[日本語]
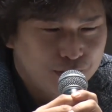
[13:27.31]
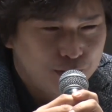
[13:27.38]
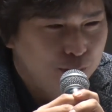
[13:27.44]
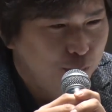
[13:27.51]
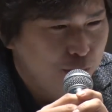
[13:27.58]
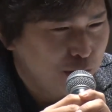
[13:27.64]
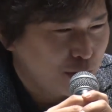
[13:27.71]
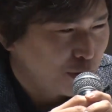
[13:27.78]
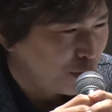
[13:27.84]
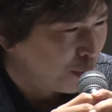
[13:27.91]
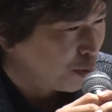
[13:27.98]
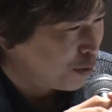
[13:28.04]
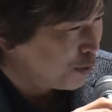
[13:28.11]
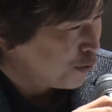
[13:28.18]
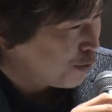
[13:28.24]
どっちかというと
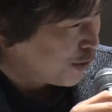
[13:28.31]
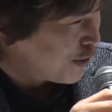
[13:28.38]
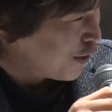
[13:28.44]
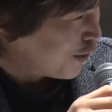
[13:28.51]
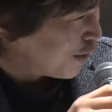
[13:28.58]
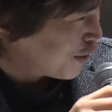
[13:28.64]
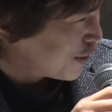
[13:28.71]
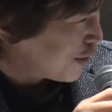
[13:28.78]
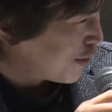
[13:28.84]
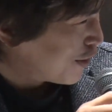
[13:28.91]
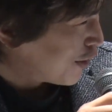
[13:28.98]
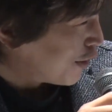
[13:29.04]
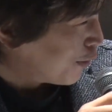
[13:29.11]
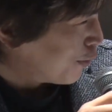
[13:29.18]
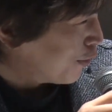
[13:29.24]
僕の方がなんかさっき
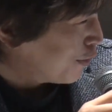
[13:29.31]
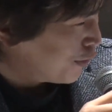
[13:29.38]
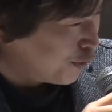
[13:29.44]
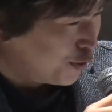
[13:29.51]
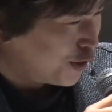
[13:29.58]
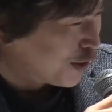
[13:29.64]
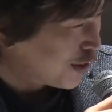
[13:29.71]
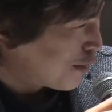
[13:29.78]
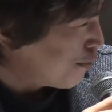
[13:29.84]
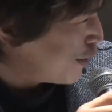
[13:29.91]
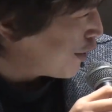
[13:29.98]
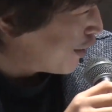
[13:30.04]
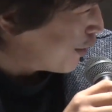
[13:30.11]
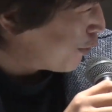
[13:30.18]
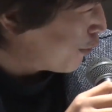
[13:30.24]
からお医者さんみ
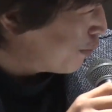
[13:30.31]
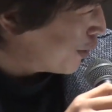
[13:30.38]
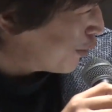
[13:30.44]
たいなコメン